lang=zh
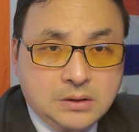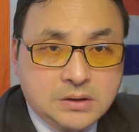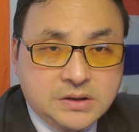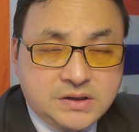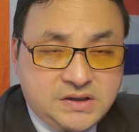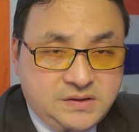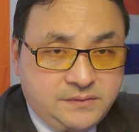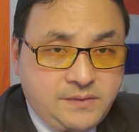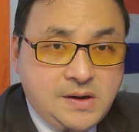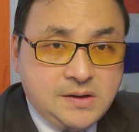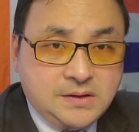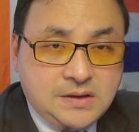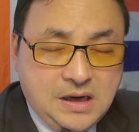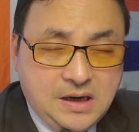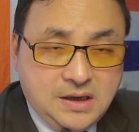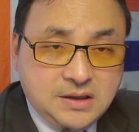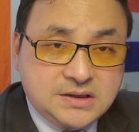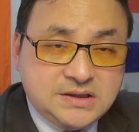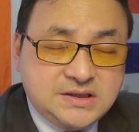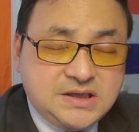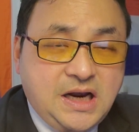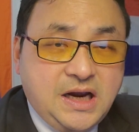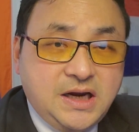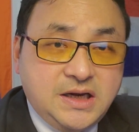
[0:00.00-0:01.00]
希望他
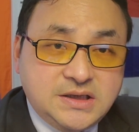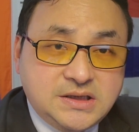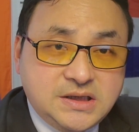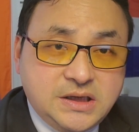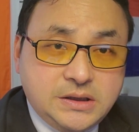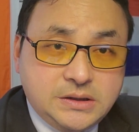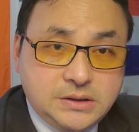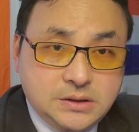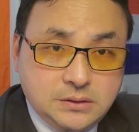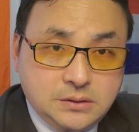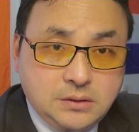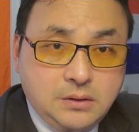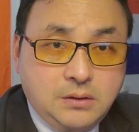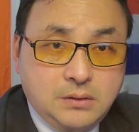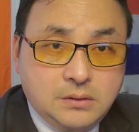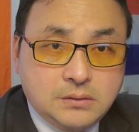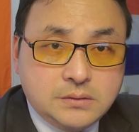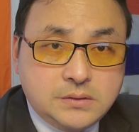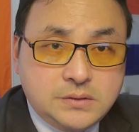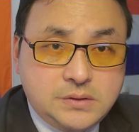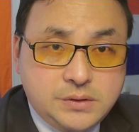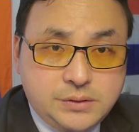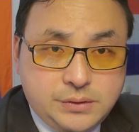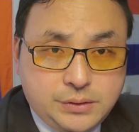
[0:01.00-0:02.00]
下一届能够
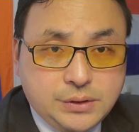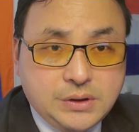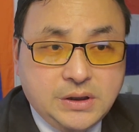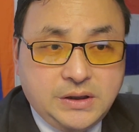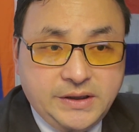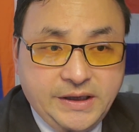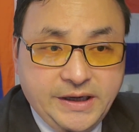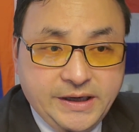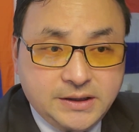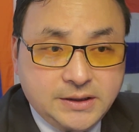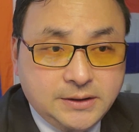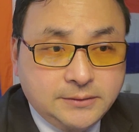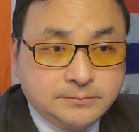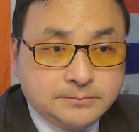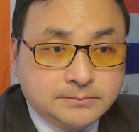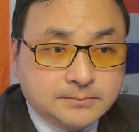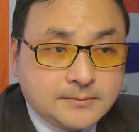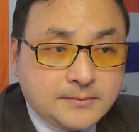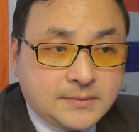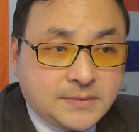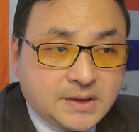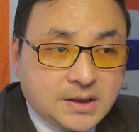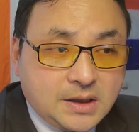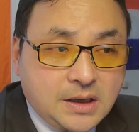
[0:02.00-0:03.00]
继续的连任
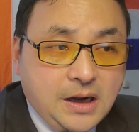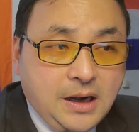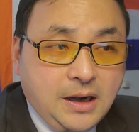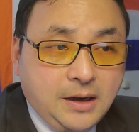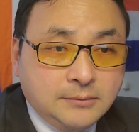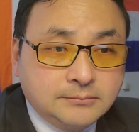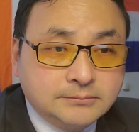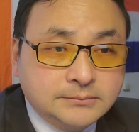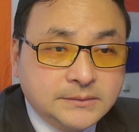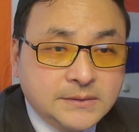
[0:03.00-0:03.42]
啊。